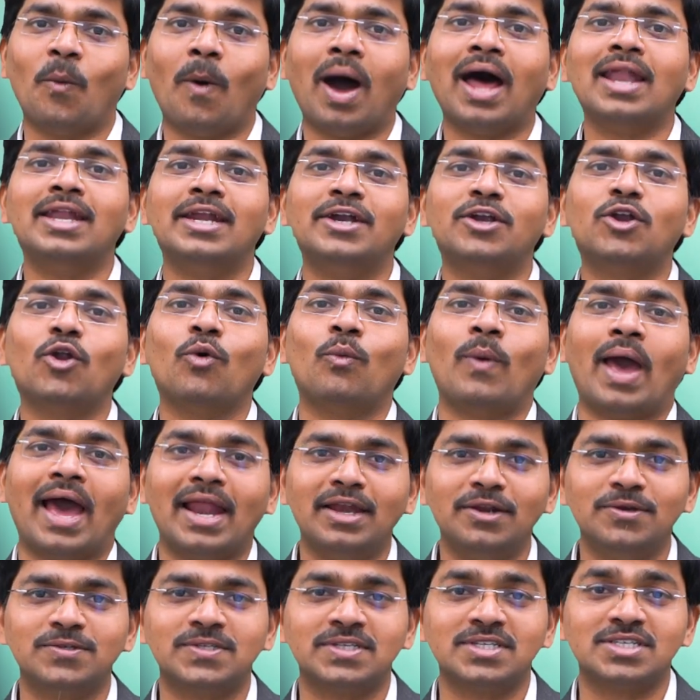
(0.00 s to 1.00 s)
వాళ్ళ ఇంట్లో
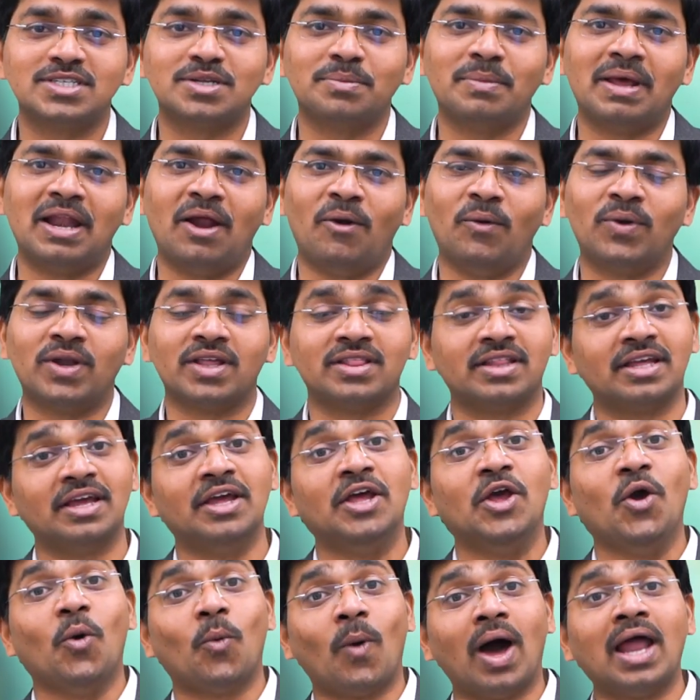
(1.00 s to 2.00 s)
వాల్యూ సిస్టమ్ ఎలా ఉంటుంది
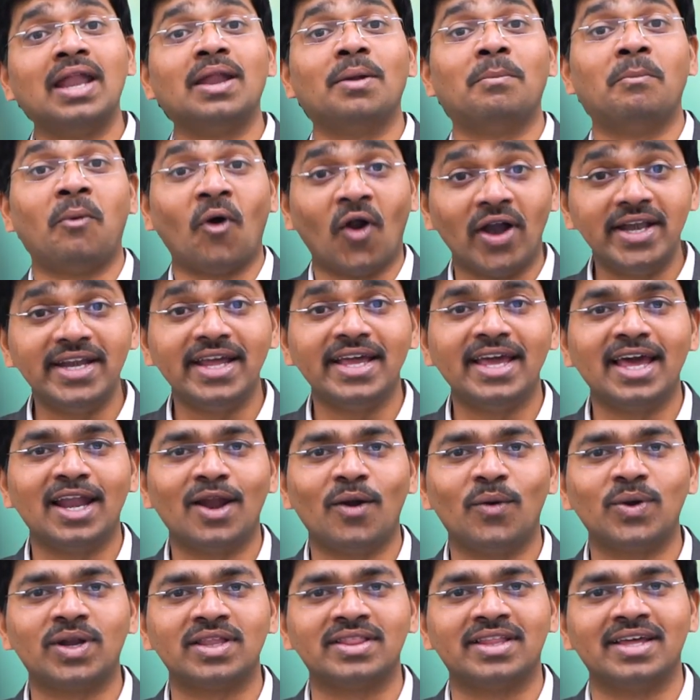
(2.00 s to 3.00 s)
వాళ్ళ బాండింగ్
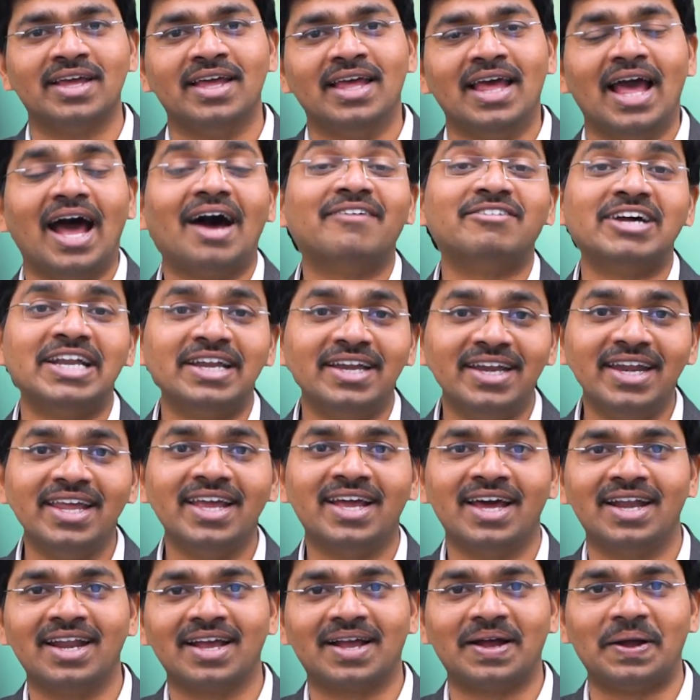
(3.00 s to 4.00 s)
ఎలా ఉంటుంది
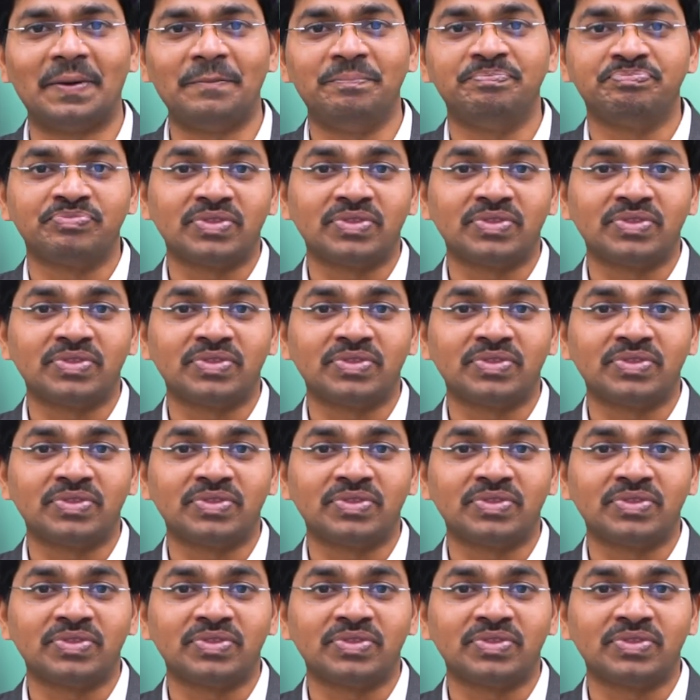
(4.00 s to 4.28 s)
అవన్నీ కనుక